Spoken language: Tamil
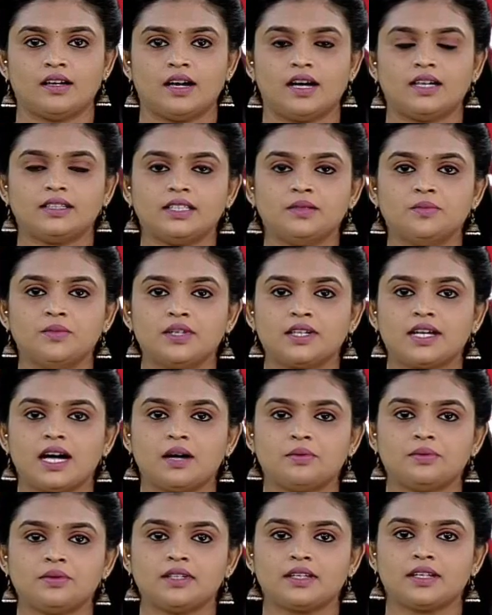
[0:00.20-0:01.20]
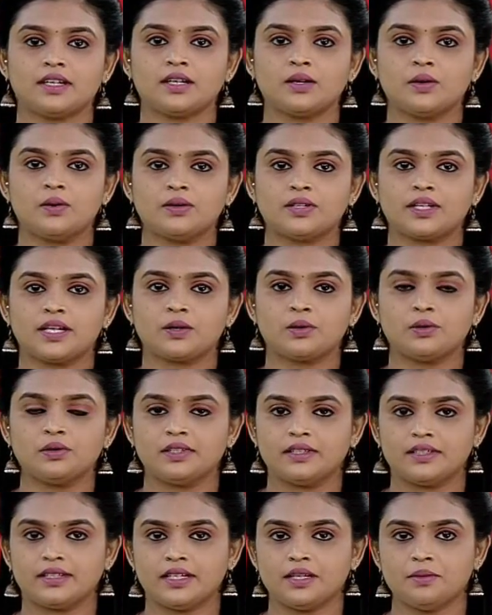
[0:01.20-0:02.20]
அதிமுகவினரை
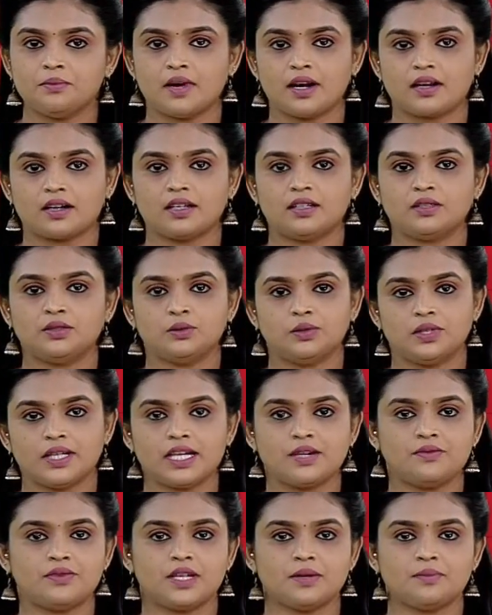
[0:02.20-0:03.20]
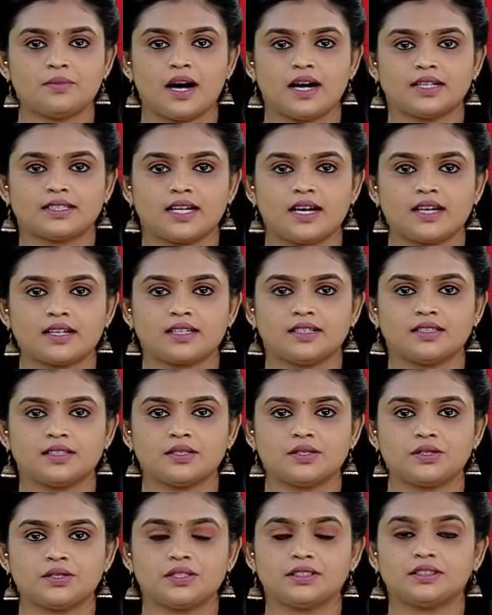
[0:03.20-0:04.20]
கோட்டைக்குள் இனி மக்கள் நுழைய விட மாட்டார்கள்
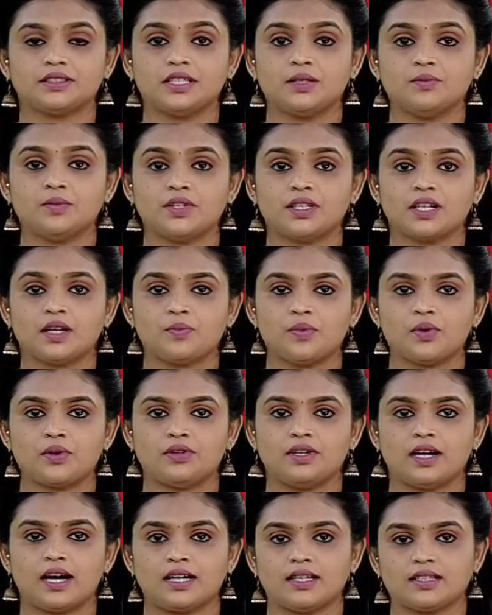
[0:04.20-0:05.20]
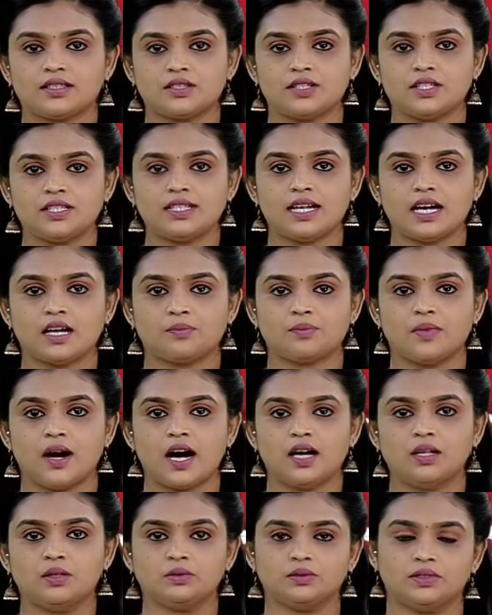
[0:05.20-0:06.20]
என்று திமுக பொருளாளர் டி ஆர்
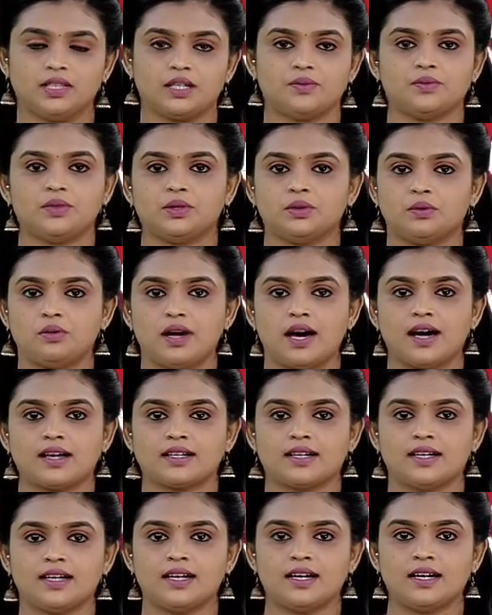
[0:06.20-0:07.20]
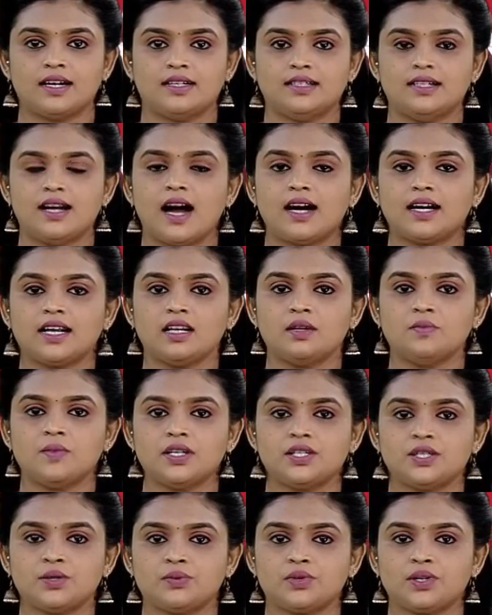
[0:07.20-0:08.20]
பாலு தெரிவித்துள்ளார்
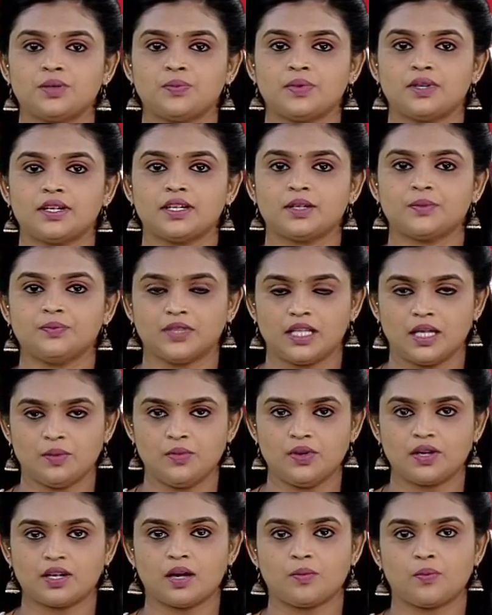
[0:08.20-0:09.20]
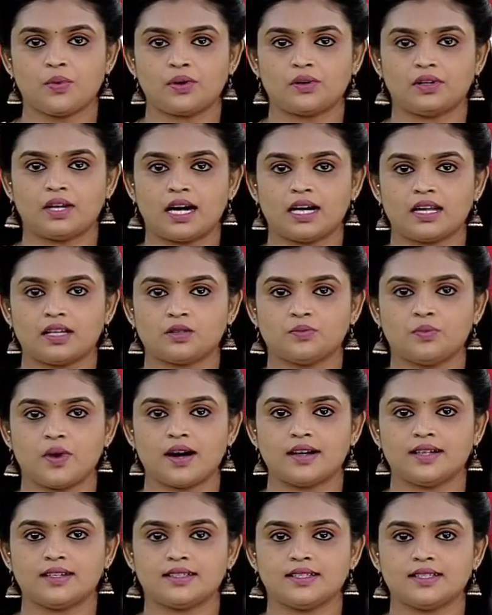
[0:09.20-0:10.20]
நாடாளுமன்ற உறுப்பினரும் திமுக
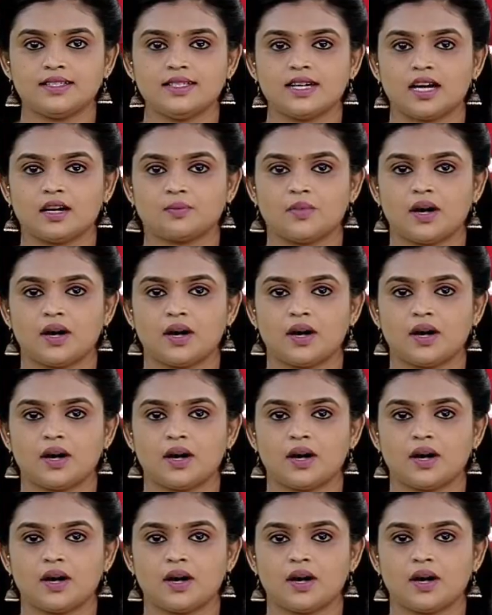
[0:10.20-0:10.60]
பொருளாளருமான டி ஆர்